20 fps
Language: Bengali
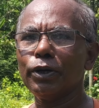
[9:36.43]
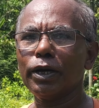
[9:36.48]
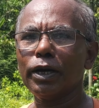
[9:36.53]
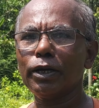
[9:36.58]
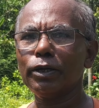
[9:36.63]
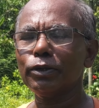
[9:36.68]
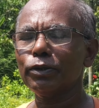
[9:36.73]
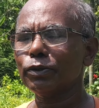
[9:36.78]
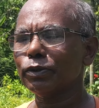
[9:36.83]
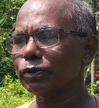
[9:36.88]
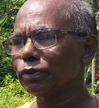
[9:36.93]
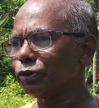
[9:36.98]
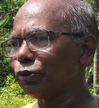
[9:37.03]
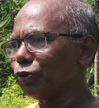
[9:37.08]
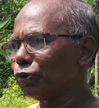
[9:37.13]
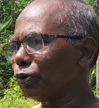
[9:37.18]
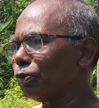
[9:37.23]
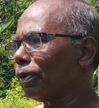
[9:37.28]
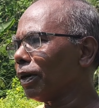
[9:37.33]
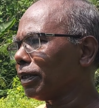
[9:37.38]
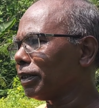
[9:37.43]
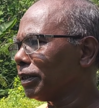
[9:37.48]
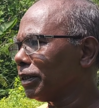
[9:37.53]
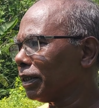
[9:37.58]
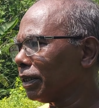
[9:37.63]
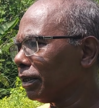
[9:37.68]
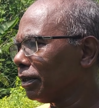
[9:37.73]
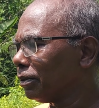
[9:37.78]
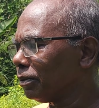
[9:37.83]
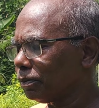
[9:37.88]
কারণ ছোট
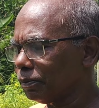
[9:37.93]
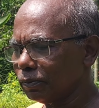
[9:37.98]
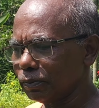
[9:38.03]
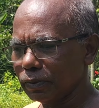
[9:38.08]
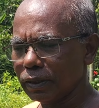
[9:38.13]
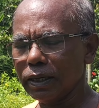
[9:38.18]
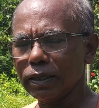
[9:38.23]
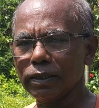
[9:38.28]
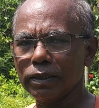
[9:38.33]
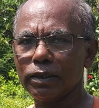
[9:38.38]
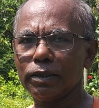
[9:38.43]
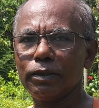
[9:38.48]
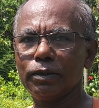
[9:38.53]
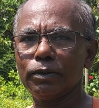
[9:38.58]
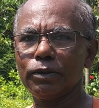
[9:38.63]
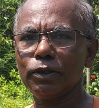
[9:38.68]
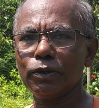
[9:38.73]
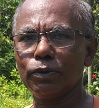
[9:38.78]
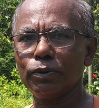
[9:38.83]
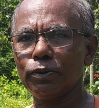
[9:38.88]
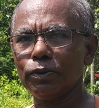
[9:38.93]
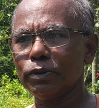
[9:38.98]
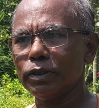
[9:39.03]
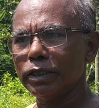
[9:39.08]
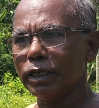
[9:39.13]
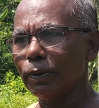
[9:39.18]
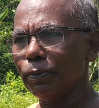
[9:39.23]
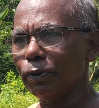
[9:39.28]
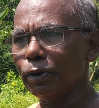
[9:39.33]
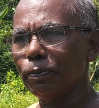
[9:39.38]
বাচ্চারা যখন
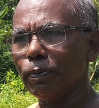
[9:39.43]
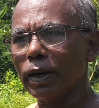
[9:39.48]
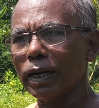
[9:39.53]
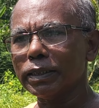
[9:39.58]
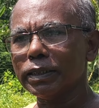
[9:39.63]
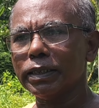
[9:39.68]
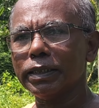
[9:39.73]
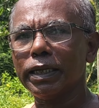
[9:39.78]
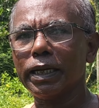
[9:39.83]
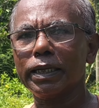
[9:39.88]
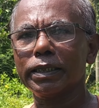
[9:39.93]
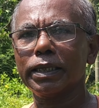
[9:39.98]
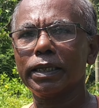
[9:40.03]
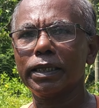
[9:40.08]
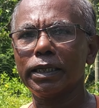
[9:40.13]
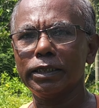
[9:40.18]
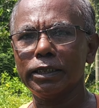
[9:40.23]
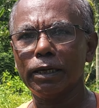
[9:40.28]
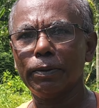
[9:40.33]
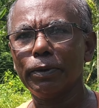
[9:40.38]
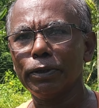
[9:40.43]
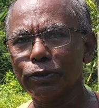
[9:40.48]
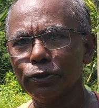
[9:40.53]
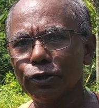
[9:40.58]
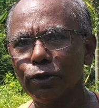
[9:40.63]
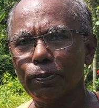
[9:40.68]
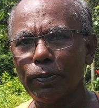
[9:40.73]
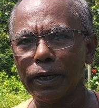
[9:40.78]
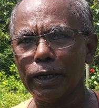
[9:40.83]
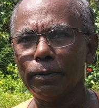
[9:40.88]
যেমন বাড়তে থাকে তাদের জামা
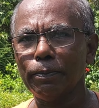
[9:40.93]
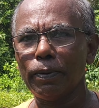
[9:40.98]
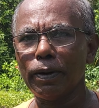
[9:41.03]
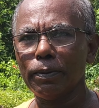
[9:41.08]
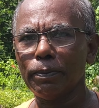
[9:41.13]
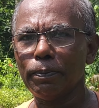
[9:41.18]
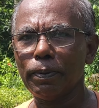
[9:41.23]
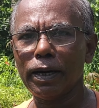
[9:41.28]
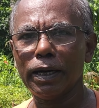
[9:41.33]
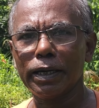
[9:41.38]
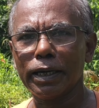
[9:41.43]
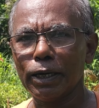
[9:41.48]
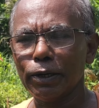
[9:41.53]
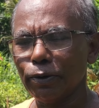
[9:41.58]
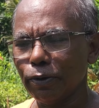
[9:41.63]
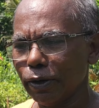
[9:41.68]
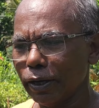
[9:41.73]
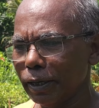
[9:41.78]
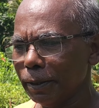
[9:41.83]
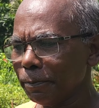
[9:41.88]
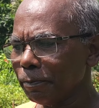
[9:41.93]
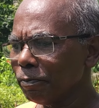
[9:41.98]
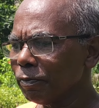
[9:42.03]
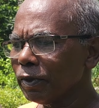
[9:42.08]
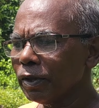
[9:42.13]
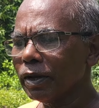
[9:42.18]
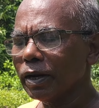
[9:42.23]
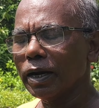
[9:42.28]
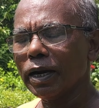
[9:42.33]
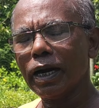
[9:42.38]
জুতো প্যান্ট পাল্টানো হয়
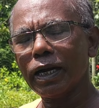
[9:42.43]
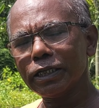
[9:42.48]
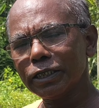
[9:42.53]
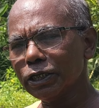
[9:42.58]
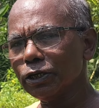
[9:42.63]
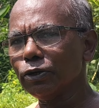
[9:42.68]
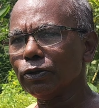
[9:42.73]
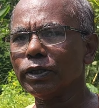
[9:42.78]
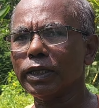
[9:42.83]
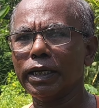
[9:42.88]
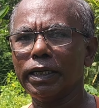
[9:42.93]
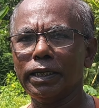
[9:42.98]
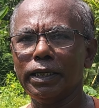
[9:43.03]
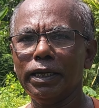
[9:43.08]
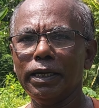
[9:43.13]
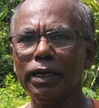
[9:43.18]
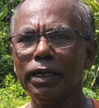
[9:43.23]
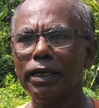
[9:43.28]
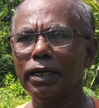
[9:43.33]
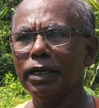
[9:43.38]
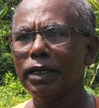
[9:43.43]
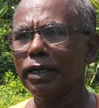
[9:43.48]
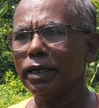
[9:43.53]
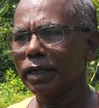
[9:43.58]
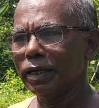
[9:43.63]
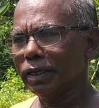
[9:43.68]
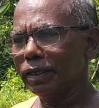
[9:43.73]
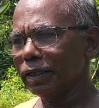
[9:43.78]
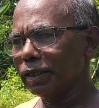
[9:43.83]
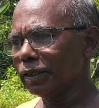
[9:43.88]
গাছেরও তাই
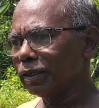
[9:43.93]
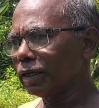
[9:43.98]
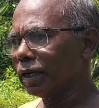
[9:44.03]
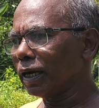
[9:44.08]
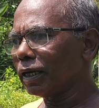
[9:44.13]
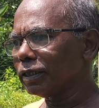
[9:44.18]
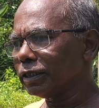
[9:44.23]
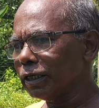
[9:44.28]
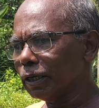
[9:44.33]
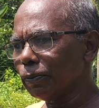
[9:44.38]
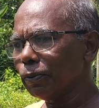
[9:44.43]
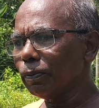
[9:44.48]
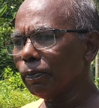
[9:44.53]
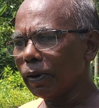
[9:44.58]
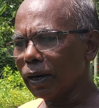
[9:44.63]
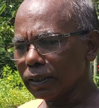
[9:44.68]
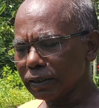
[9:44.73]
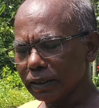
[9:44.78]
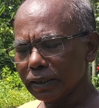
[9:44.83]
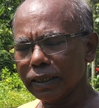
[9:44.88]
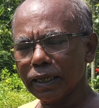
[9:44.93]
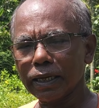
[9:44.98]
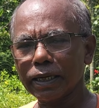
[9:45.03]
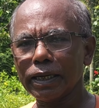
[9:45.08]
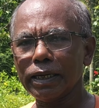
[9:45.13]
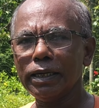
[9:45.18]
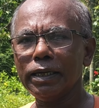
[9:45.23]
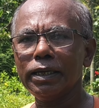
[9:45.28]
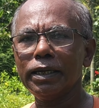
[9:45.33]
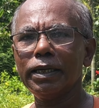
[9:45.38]
এদের গাছ যেমন বাড়তে
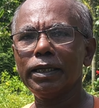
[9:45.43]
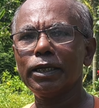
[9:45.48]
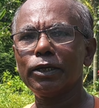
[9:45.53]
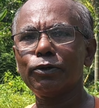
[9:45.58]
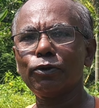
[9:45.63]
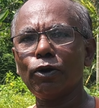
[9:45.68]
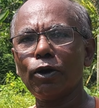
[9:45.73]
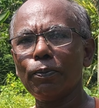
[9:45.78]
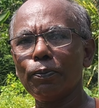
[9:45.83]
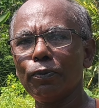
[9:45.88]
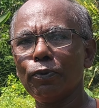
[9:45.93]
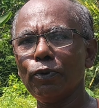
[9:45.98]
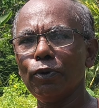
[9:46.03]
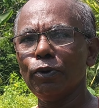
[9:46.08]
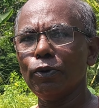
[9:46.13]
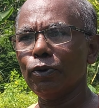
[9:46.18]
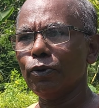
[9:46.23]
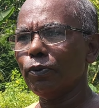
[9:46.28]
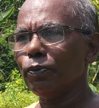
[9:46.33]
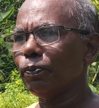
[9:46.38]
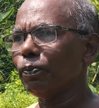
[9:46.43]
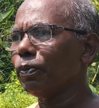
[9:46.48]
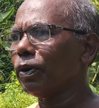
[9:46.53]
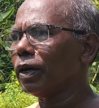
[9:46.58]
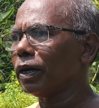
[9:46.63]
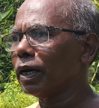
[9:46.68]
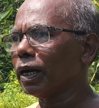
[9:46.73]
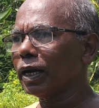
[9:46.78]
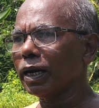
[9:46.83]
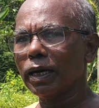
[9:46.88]
থাকে এদের টপগুলো
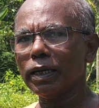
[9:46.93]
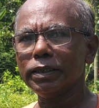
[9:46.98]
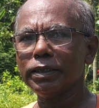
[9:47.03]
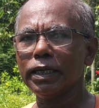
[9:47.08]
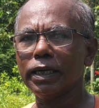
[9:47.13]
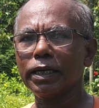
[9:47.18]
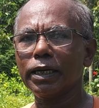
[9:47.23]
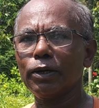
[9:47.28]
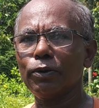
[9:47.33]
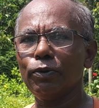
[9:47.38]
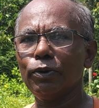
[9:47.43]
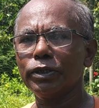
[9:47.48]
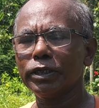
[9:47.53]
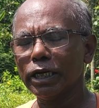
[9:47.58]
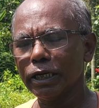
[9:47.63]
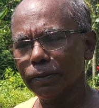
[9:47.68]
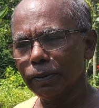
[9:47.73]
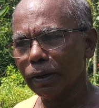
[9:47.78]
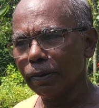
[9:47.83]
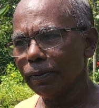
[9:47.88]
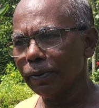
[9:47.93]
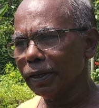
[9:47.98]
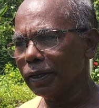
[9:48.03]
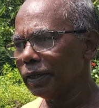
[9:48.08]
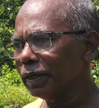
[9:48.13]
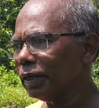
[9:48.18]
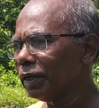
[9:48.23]
বা রাখার জায়গাগুলো সেইভাবে